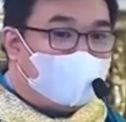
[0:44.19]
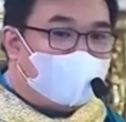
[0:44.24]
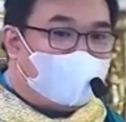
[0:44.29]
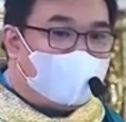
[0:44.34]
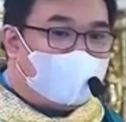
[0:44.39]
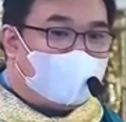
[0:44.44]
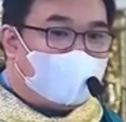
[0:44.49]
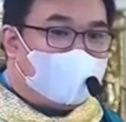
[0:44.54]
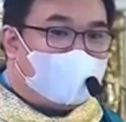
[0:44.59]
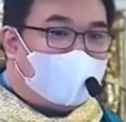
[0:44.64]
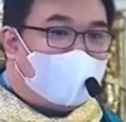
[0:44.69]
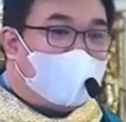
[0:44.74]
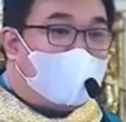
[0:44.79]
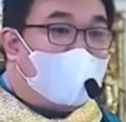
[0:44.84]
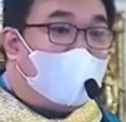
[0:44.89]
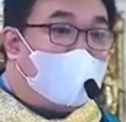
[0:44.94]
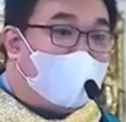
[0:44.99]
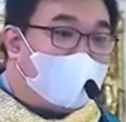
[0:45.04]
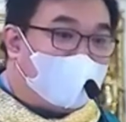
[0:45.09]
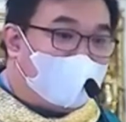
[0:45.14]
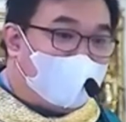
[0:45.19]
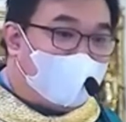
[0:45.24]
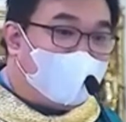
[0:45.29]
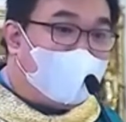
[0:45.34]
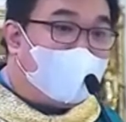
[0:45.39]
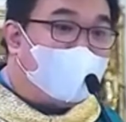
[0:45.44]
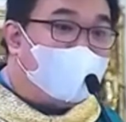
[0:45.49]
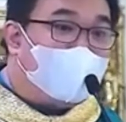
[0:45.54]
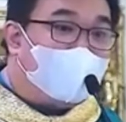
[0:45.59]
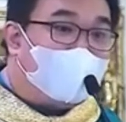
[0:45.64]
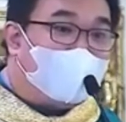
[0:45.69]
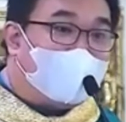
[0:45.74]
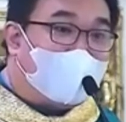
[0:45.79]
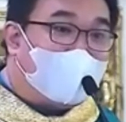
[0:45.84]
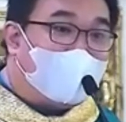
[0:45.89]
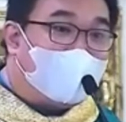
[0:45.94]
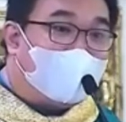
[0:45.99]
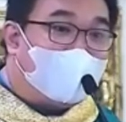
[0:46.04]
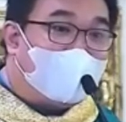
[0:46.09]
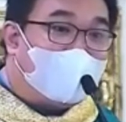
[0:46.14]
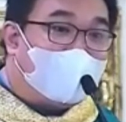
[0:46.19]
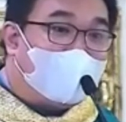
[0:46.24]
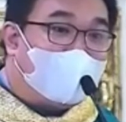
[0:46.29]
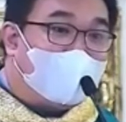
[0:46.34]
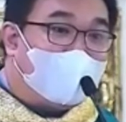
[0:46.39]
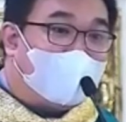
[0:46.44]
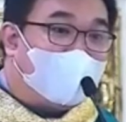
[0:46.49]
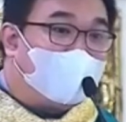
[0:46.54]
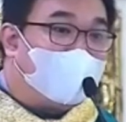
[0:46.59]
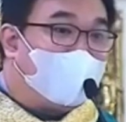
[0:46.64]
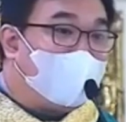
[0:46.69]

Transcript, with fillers: Lahat naman po tayo nagkakamali.